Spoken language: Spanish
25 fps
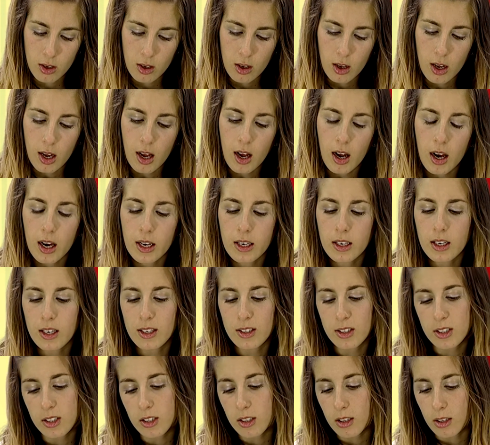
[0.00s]
Ay,
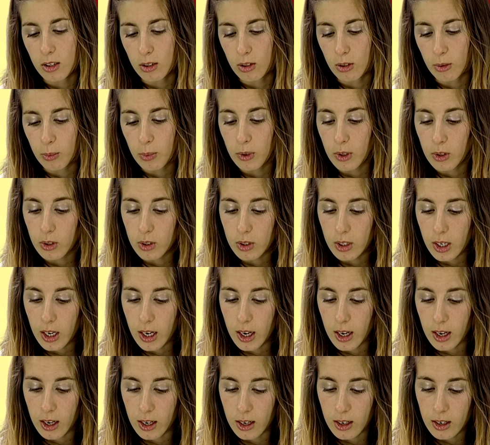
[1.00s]
Nachito,
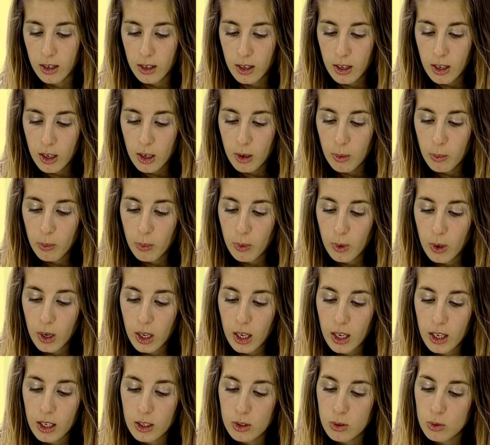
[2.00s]
perdona, pero es
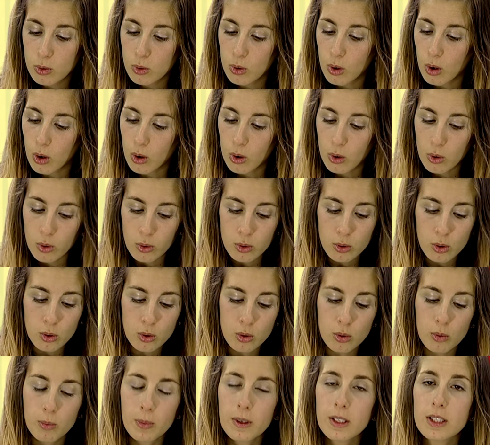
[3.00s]
que es un concurso
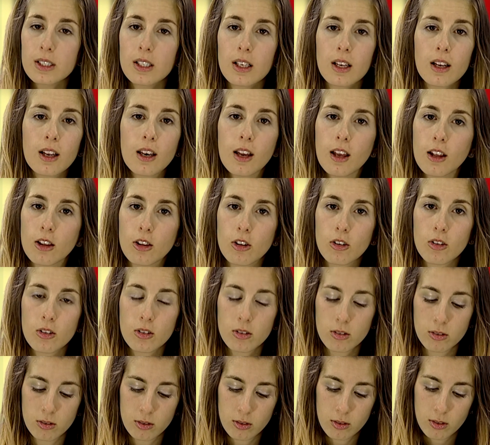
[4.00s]
súper secreto.
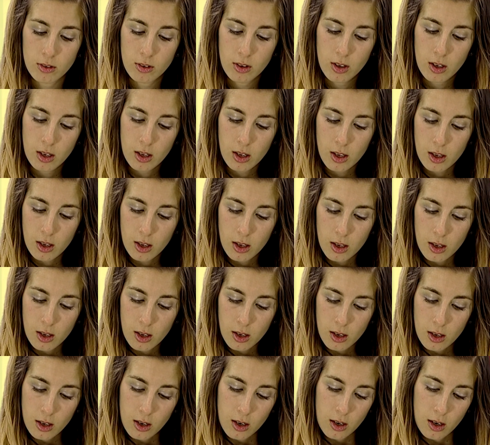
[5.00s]

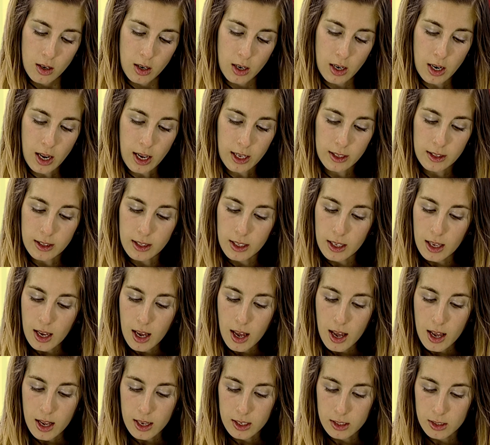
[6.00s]
Las
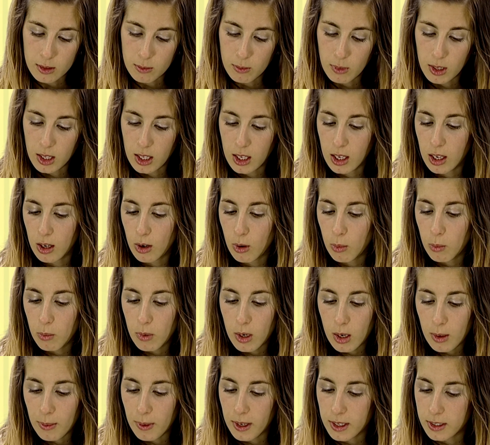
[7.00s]
tías me dijeron
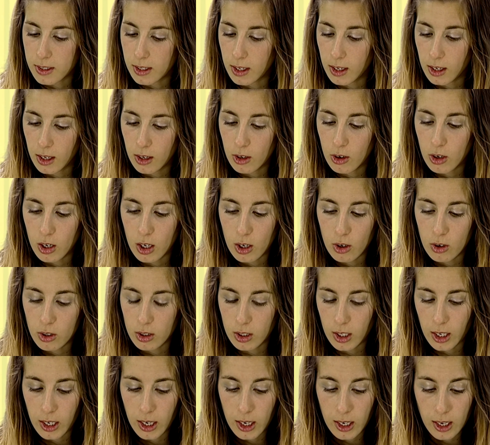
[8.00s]
mil veces que no le
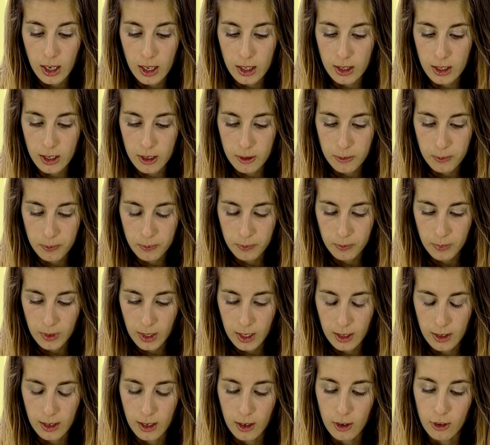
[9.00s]
contara a nadie,
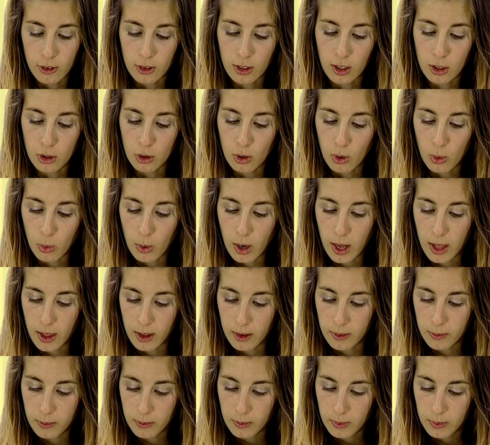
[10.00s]
le contestó Wada.